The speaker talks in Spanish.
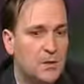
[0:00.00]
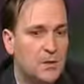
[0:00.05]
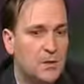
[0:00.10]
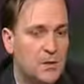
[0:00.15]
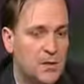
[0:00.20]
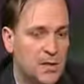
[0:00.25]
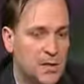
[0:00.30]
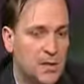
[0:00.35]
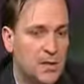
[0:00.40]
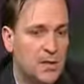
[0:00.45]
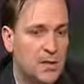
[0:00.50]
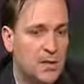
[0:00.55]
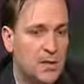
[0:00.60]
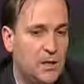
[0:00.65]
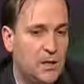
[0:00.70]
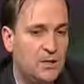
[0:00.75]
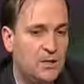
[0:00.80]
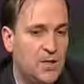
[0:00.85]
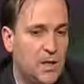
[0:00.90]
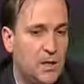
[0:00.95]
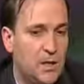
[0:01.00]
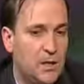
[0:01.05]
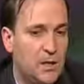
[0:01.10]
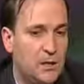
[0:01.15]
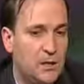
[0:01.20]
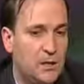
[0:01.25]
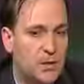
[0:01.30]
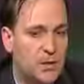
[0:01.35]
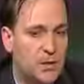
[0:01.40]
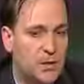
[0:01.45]
otra
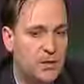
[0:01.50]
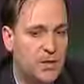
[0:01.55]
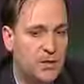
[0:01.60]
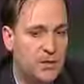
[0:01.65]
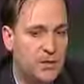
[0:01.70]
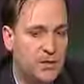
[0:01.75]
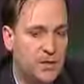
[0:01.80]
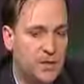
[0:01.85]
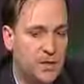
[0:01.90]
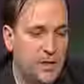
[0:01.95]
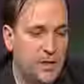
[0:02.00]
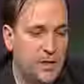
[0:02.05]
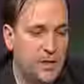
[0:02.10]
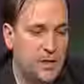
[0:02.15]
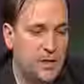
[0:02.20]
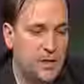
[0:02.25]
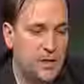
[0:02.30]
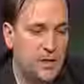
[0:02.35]
frase que también decía.